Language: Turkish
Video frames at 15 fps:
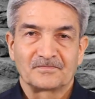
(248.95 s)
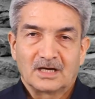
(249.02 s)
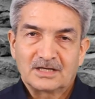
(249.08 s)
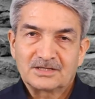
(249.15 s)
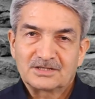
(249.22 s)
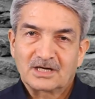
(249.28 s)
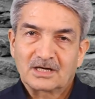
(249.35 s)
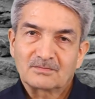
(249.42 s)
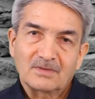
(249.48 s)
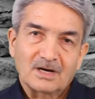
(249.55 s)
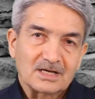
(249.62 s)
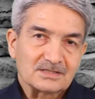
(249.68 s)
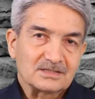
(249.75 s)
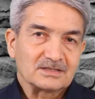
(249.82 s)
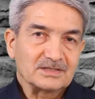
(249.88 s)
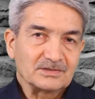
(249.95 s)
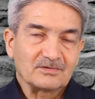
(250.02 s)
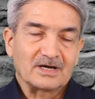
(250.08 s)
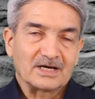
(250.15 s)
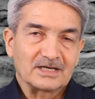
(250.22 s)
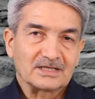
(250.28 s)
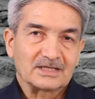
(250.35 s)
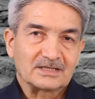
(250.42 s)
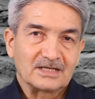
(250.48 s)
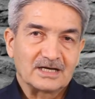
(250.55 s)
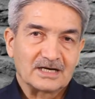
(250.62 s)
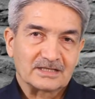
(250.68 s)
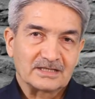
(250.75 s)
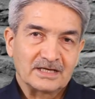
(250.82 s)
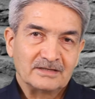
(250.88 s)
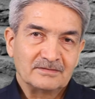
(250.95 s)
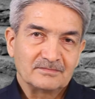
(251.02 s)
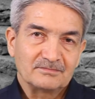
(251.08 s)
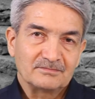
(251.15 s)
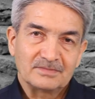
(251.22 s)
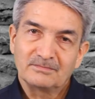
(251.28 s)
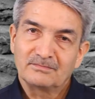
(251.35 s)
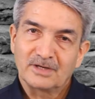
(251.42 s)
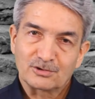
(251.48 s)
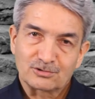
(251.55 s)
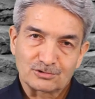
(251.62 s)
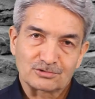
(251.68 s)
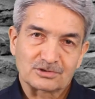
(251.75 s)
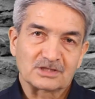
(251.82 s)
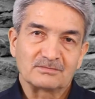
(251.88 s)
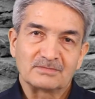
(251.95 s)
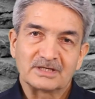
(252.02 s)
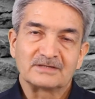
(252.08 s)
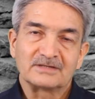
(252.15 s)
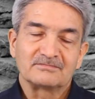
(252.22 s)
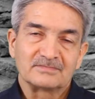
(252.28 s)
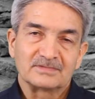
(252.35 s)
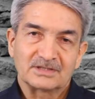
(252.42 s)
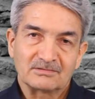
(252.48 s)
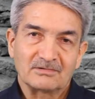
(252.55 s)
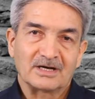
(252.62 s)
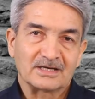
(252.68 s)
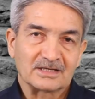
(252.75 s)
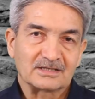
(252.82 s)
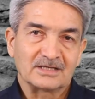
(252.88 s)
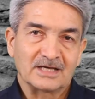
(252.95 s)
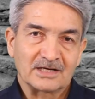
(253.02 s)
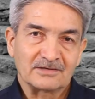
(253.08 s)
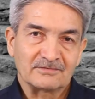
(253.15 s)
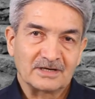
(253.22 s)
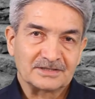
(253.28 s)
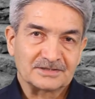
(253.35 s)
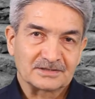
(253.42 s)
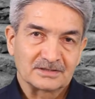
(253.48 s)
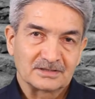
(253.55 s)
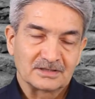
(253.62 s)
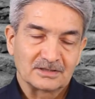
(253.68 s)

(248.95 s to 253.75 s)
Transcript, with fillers: Ancak bazı rivayetlerde 1500 gibi rivayetler var.